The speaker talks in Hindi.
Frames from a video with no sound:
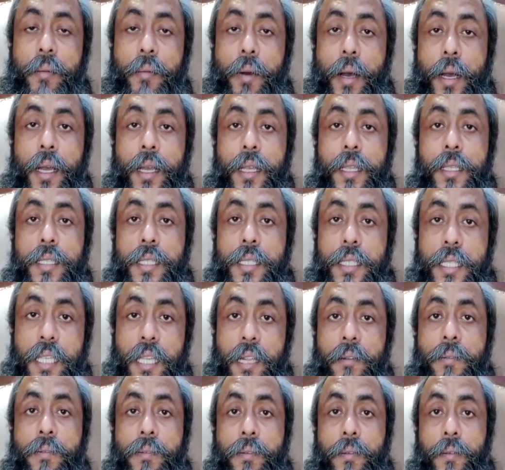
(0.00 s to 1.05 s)
दवा
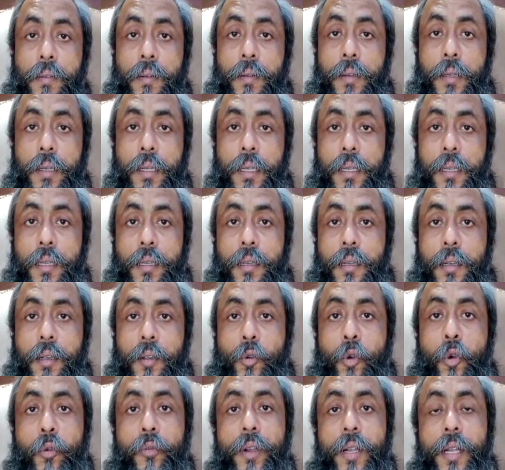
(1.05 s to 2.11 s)
सिर्फ
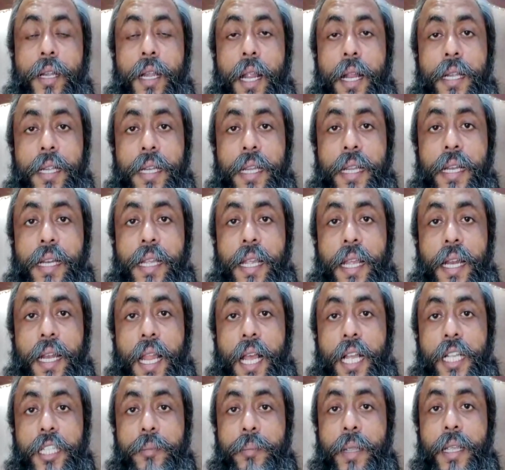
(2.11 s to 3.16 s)
कोविड 19 के
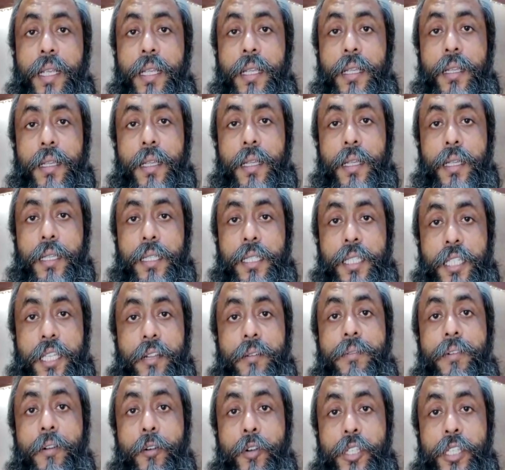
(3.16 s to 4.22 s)
इलाज में
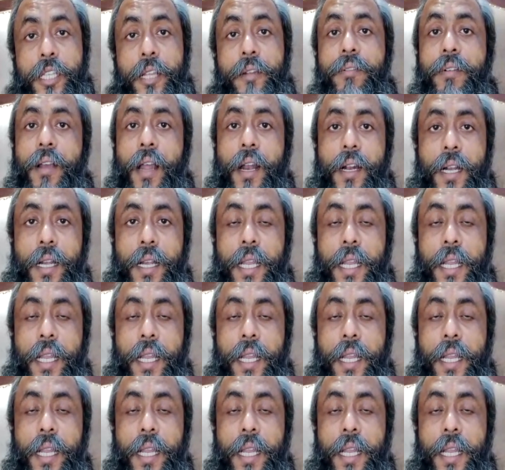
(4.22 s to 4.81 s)
सिर्फ और सिर्फ कारगर